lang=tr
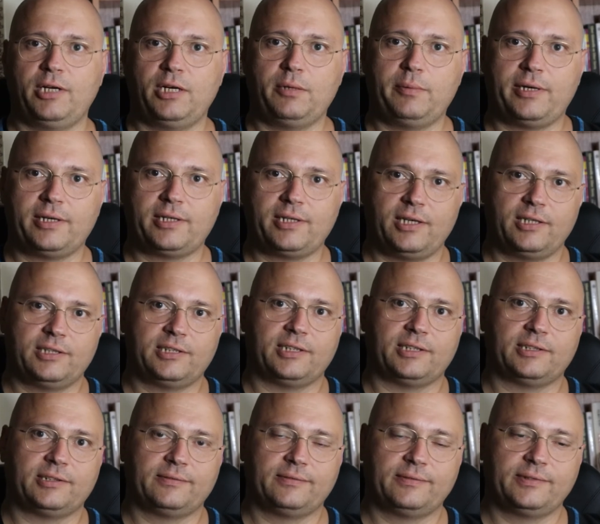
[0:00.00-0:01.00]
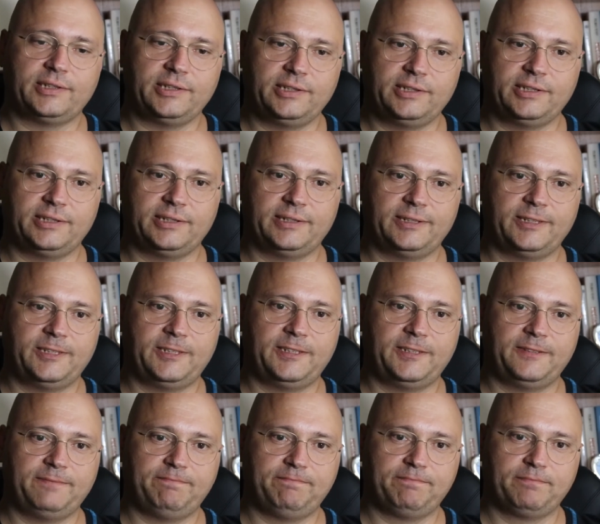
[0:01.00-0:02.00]
Merhaba arkadaşlar. Şimdi
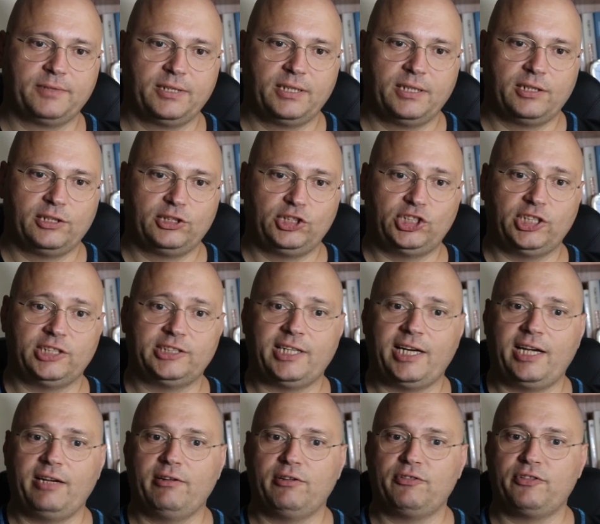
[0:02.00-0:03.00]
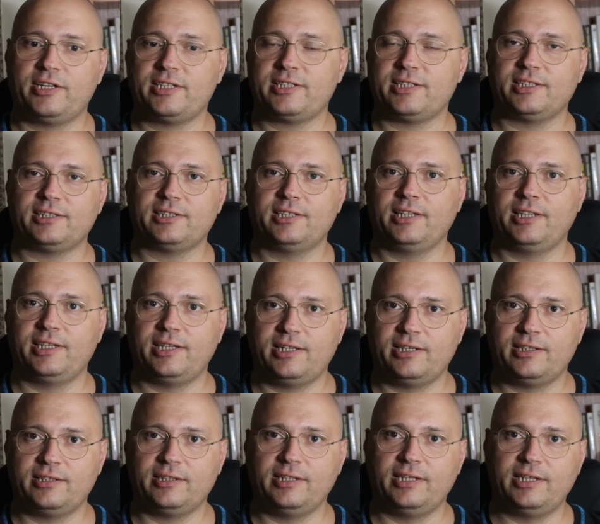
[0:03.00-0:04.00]
e, Cezayir ve Fars
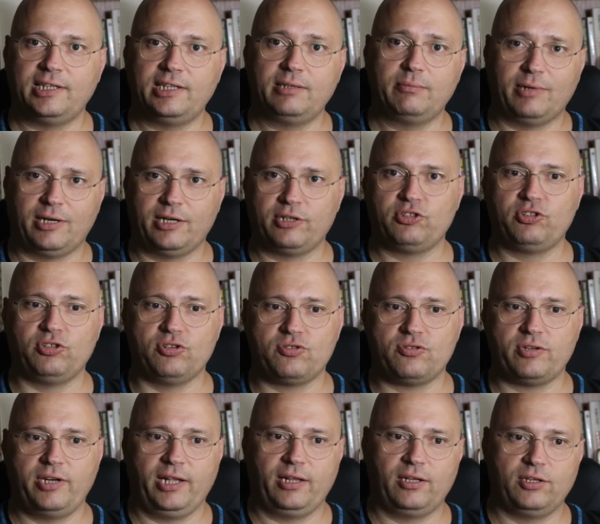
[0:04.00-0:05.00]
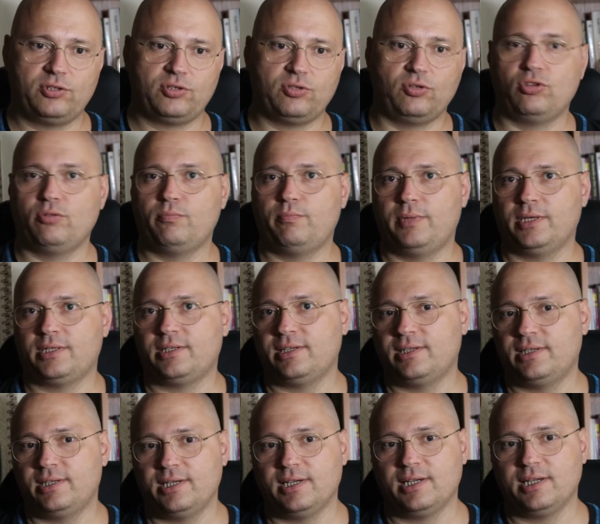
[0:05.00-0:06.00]
arasındaki gerilim artıyor sürekli. Çünkü
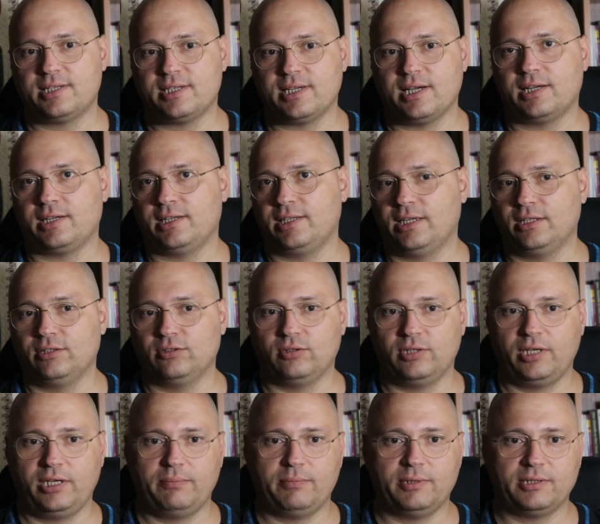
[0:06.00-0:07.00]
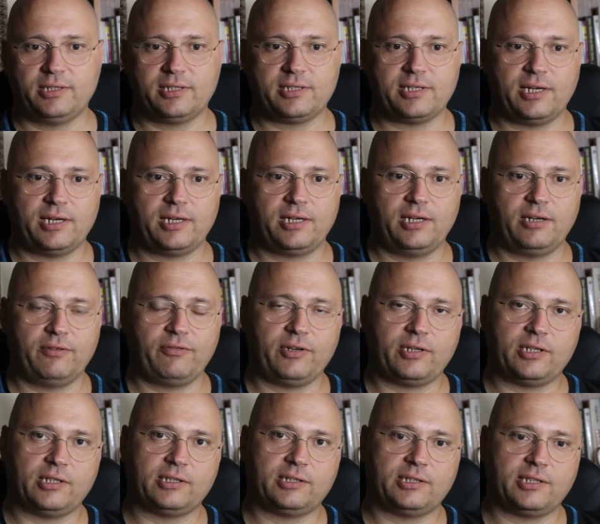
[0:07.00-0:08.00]
Batı e, Sahra'dan dolayı. Batı Sahra
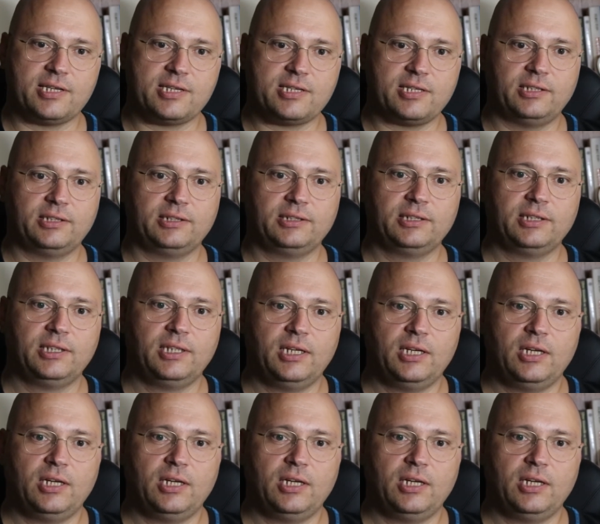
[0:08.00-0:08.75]
Afrika kıtasının